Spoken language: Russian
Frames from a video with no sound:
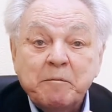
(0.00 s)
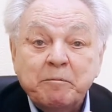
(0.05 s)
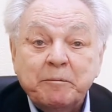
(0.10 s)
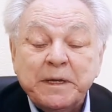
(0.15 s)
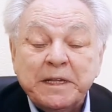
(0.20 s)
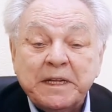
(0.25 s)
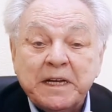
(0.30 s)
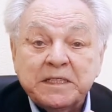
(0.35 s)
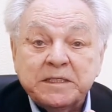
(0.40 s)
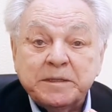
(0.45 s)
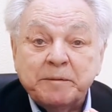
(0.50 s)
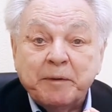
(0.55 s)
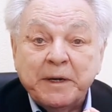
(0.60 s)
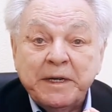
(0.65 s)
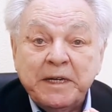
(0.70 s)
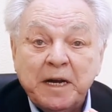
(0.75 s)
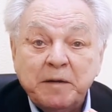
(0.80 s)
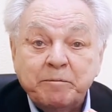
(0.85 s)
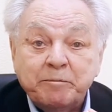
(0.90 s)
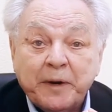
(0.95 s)
пытался
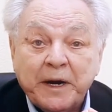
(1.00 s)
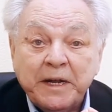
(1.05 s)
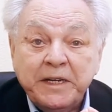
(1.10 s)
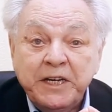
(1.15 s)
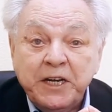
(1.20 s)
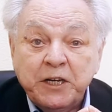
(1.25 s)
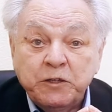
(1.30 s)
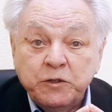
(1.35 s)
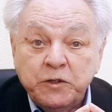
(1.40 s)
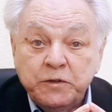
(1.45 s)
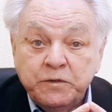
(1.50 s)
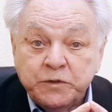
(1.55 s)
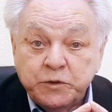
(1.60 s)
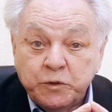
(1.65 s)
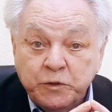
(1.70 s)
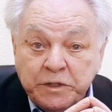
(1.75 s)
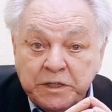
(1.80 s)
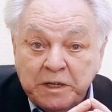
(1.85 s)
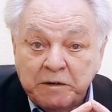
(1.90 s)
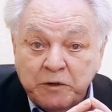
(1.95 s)
понять, проникнуть в
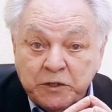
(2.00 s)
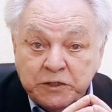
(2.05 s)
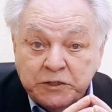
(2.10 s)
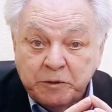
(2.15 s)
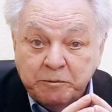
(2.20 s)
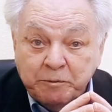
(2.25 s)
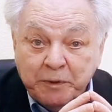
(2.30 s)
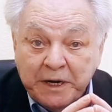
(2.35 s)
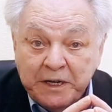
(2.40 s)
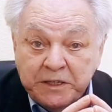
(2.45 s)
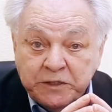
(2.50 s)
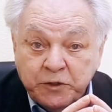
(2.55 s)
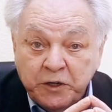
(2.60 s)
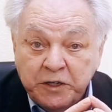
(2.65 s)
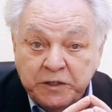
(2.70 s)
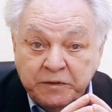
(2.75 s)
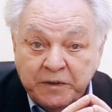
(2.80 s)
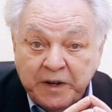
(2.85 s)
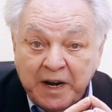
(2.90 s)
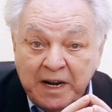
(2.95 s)
суть того, что
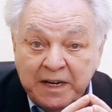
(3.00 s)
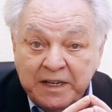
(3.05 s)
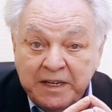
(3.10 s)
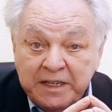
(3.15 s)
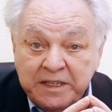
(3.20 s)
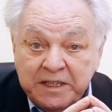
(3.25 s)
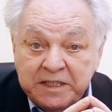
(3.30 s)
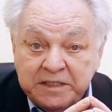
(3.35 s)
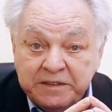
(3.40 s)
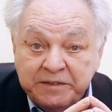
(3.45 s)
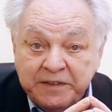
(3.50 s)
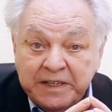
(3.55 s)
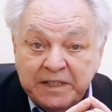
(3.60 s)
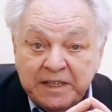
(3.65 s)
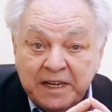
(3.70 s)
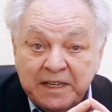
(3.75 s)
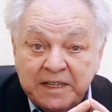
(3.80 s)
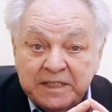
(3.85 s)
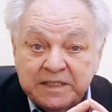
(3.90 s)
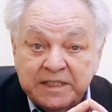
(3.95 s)
происходит в реальной
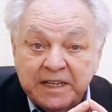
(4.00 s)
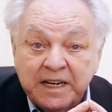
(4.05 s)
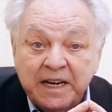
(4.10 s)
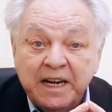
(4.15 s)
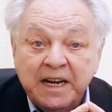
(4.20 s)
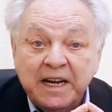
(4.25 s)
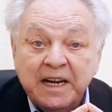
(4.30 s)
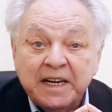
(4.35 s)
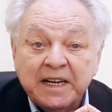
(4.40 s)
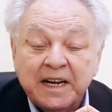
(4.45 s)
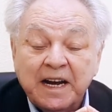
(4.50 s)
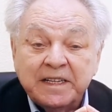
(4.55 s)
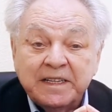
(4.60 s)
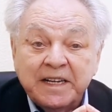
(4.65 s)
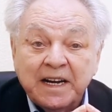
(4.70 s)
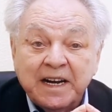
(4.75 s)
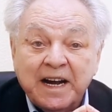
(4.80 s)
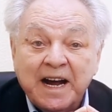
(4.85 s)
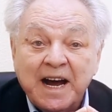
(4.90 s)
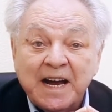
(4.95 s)
действительности,
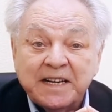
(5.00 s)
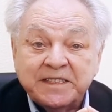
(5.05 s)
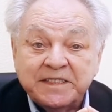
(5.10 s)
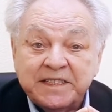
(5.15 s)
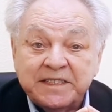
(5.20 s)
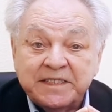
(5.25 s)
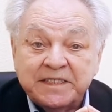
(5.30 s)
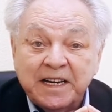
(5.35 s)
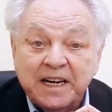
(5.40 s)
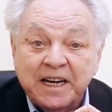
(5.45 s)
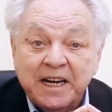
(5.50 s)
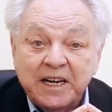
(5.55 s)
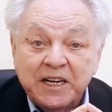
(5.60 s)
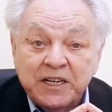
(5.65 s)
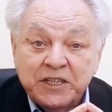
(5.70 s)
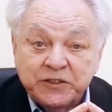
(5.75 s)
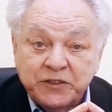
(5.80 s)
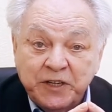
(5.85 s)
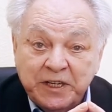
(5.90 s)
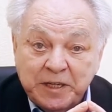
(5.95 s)
когда кажется,
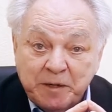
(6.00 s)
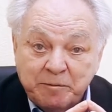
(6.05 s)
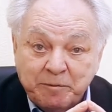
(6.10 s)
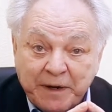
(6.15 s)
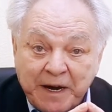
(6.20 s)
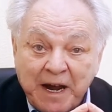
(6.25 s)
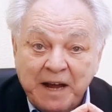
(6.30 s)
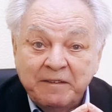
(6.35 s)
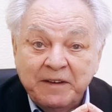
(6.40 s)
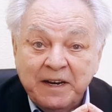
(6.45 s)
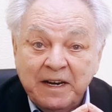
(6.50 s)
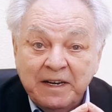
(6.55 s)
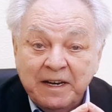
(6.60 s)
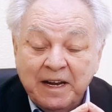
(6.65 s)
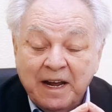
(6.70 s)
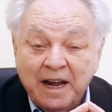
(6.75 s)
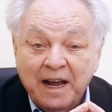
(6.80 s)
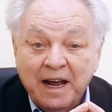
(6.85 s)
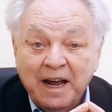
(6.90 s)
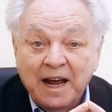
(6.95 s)
что это
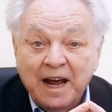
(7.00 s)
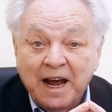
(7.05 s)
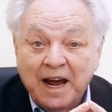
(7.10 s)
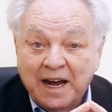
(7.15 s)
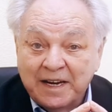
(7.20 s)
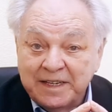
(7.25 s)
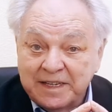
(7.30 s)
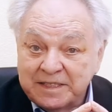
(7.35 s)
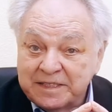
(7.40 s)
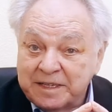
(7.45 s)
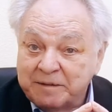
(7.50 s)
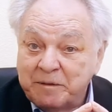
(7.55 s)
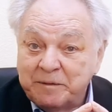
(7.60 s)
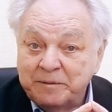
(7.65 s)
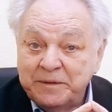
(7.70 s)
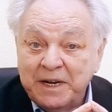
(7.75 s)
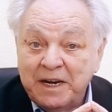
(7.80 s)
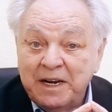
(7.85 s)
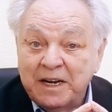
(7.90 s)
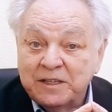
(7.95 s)
правильно, а на
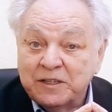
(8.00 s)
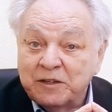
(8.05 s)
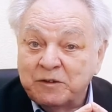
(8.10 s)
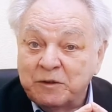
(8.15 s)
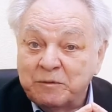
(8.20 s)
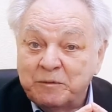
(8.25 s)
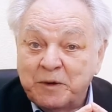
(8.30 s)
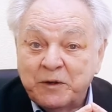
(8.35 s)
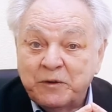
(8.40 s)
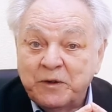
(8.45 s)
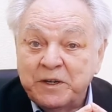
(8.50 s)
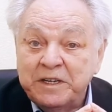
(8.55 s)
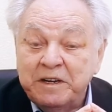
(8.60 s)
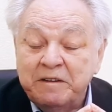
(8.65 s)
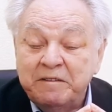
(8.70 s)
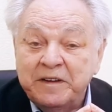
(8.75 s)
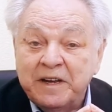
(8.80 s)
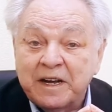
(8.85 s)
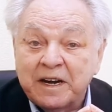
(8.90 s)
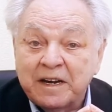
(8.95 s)
самом деле это глубоко
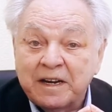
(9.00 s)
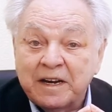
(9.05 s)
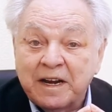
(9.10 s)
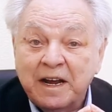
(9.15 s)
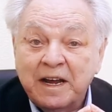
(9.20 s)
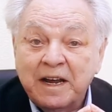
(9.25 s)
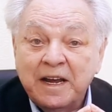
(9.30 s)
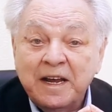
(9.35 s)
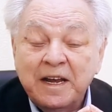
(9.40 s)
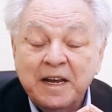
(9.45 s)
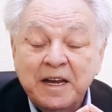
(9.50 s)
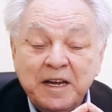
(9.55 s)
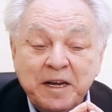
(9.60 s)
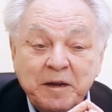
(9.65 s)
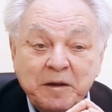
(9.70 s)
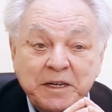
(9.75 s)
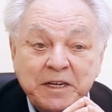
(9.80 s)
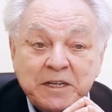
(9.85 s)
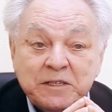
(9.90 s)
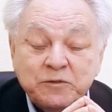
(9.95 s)
неверно.
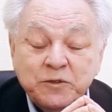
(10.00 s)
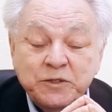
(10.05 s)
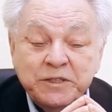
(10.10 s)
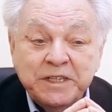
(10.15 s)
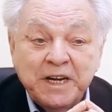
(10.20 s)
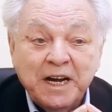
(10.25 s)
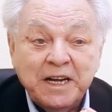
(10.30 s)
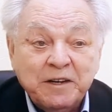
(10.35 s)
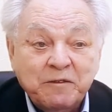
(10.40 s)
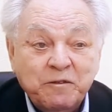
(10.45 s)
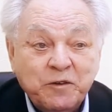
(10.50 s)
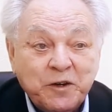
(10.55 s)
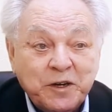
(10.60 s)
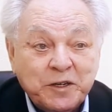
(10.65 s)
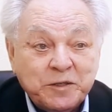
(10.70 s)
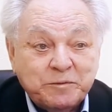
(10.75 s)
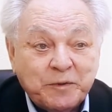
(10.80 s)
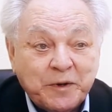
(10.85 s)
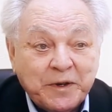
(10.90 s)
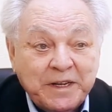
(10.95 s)
И не случайно в
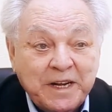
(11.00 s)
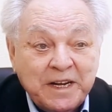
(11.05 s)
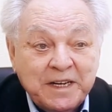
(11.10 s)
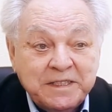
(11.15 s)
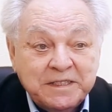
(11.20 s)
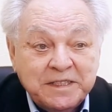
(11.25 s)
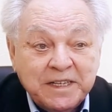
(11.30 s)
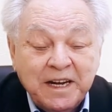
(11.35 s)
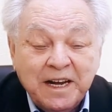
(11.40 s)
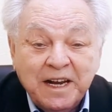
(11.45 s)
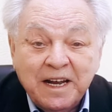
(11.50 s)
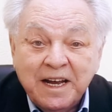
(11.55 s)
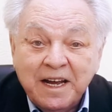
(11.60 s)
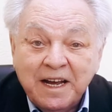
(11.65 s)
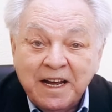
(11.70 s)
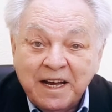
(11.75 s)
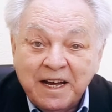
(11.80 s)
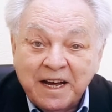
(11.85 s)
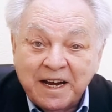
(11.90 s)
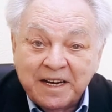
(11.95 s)
юриспруденции
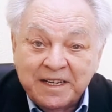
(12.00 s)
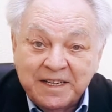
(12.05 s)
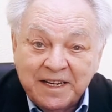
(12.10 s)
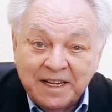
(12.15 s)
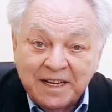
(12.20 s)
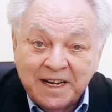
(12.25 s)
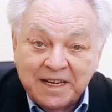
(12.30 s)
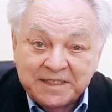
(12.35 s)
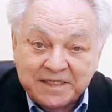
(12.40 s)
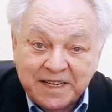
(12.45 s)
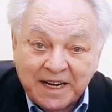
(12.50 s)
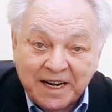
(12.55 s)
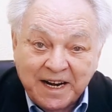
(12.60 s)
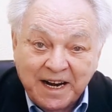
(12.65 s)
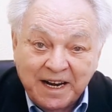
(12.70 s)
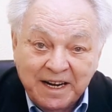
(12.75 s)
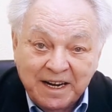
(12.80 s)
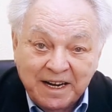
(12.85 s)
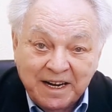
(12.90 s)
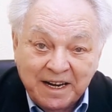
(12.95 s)
родилась
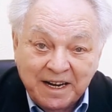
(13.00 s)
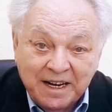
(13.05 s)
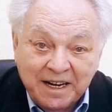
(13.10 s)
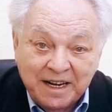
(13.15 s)
такая